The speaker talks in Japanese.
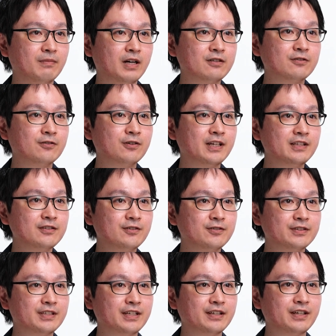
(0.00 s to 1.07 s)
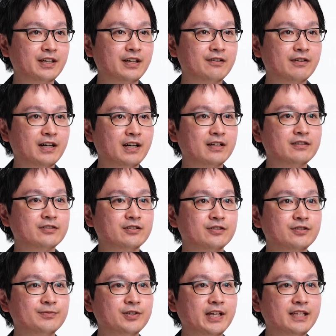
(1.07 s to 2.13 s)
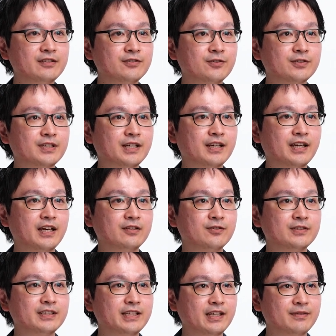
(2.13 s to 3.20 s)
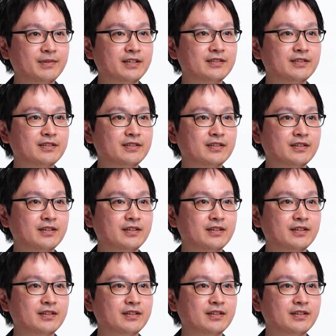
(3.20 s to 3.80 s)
マクロレンズの設計はズームレンズの設計と似ています